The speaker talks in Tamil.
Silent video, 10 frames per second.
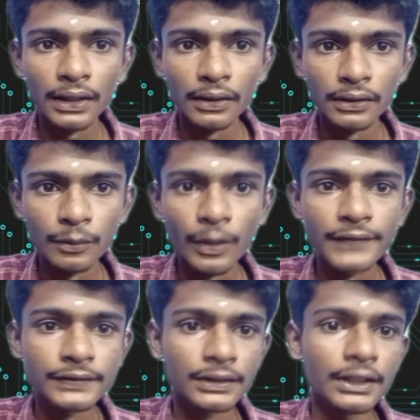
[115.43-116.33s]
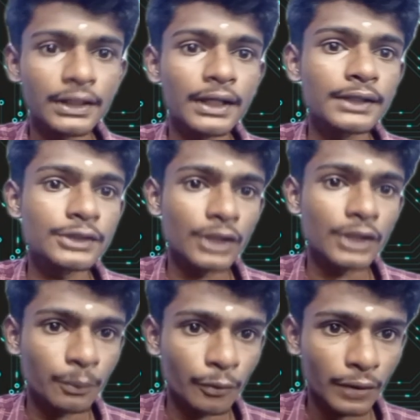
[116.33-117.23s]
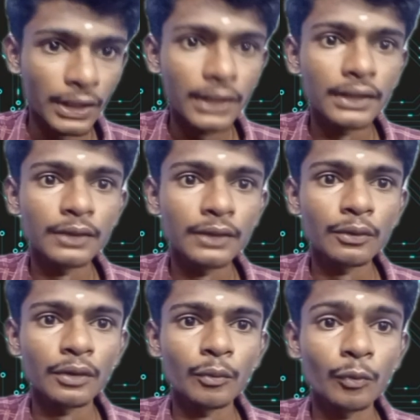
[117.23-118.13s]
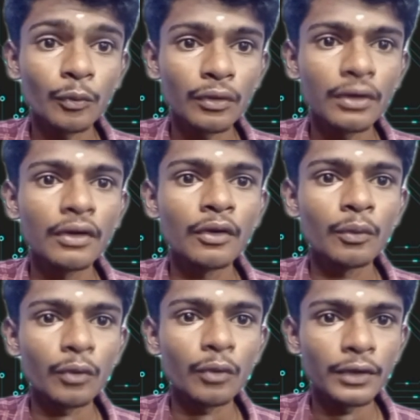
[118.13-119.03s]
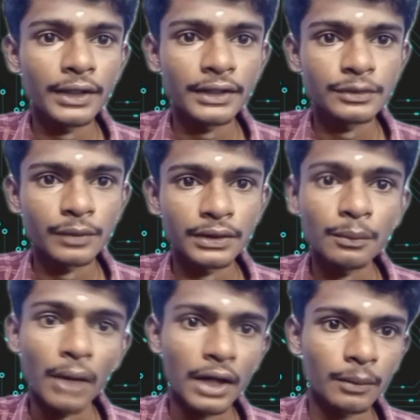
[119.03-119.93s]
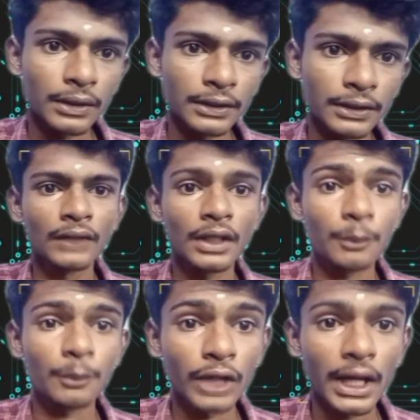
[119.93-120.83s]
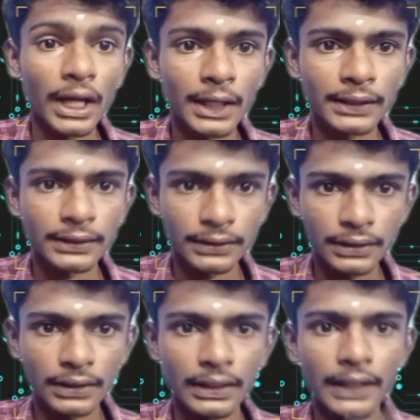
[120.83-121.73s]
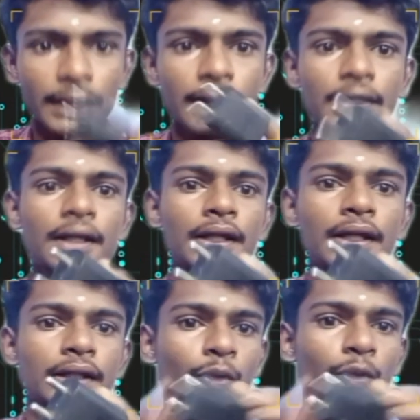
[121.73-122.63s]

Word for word: டிவைஸுக்கு ஏற்றாற் போல் இதோட வோல்டேஜ் வந்து மாறுபடுது இப்போ உதாரணத்துக்கு என் கையில் இந்த ஒரு